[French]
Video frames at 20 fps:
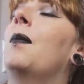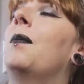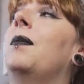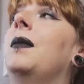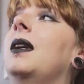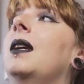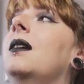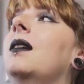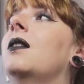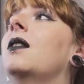
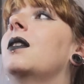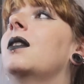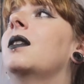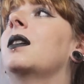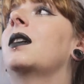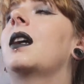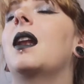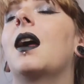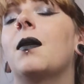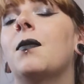mais
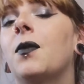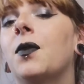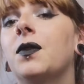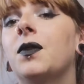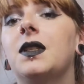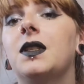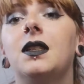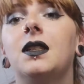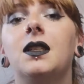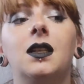clairement
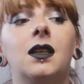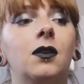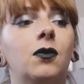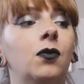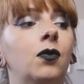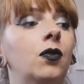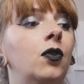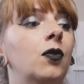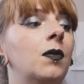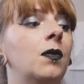c'était
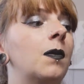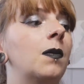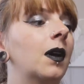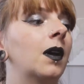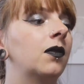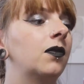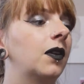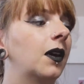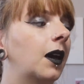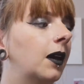une de mes
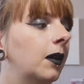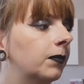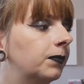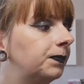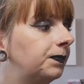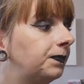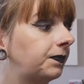préférées.